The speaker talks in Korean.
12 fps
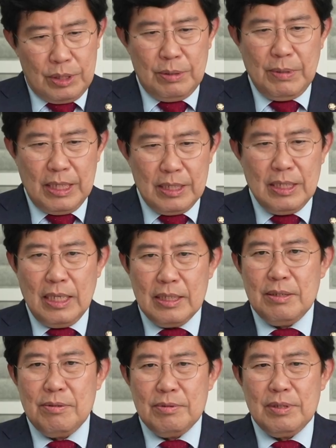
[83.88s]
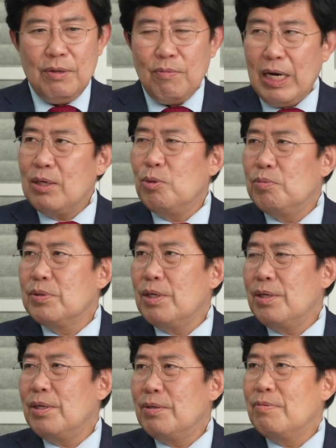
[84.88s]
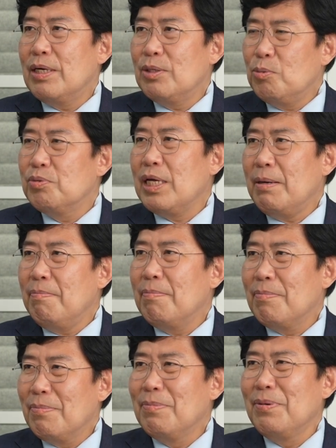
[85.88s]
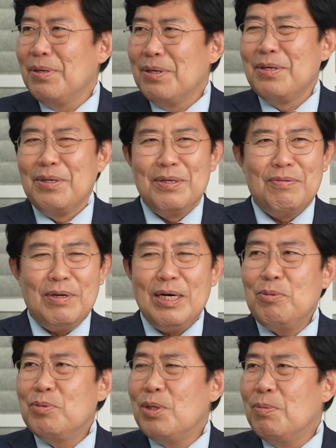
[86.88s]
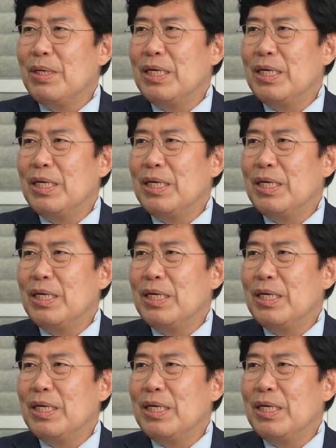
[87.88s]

키맨은 아니고 그냥 만 오브 더, 만 오브 댐, 만 오브 더